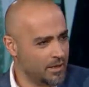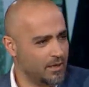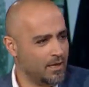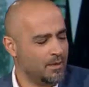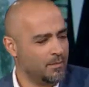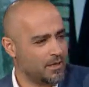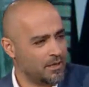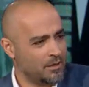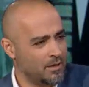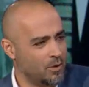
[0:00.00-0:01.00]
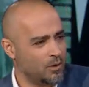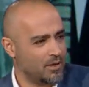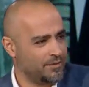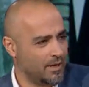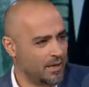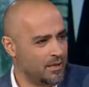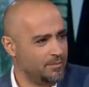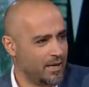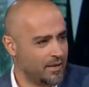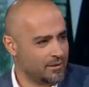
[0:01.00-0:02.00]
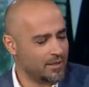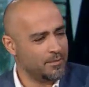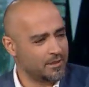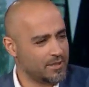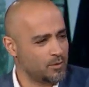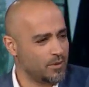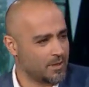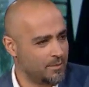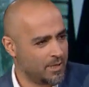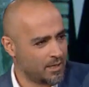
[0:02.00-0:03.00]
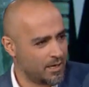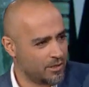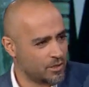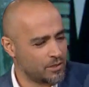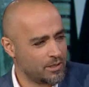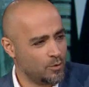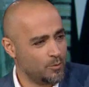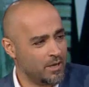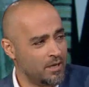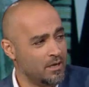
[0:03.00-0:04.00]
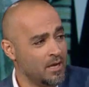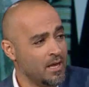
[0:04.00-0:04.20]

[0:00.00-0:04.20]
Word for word: إلى أماكن أخرى في العالم بحيث تم التصوير كمان خارج لبنان